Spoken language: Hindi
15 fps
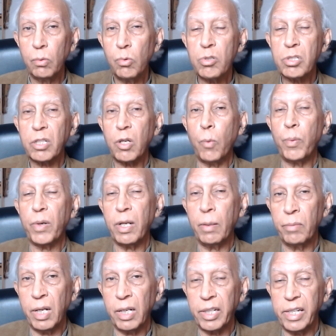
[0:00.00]
उसके ऊपर
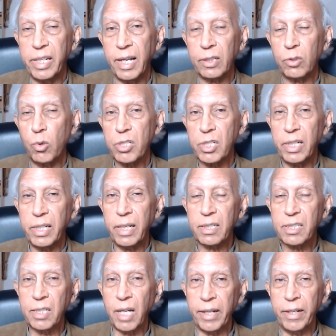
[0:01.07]
हमला किया है तो इसलिए
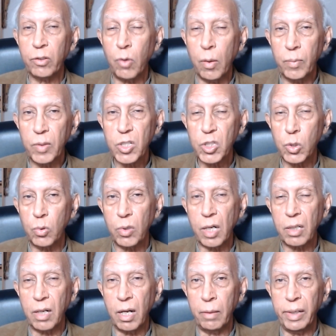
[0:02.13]
सारे कॉम्युनिस्टों का
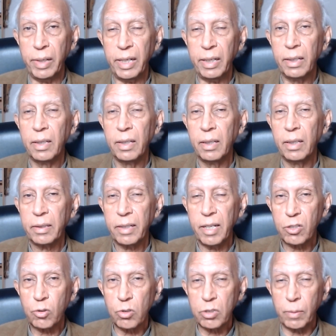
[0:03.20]
काम है कि
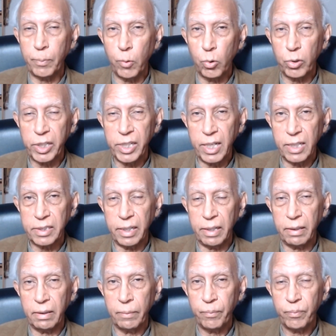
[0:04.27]
इसको सपोर्ट किया जाए